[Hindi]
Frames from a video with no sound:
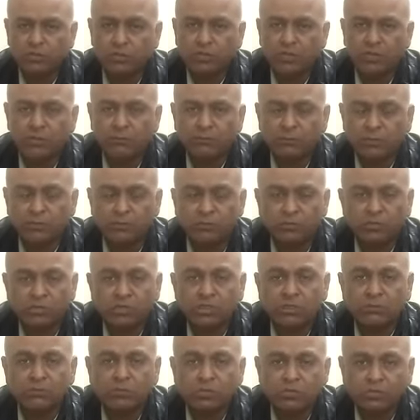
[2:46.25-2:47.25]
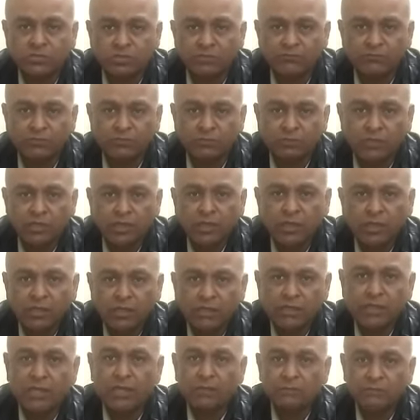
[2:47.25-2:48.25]
अपोजिशन मुख्तलफ
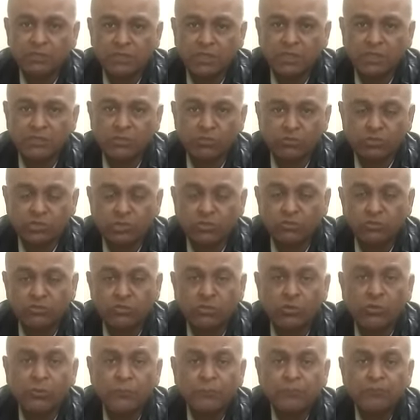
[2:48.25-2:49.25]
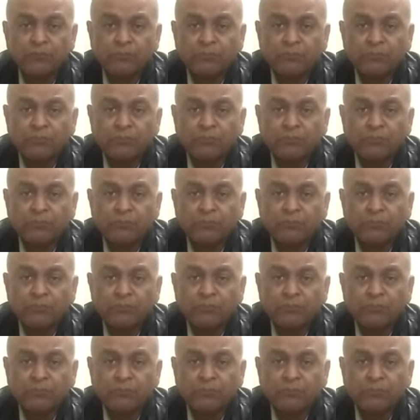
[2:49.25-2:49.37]
नाम दे रही होती है उसको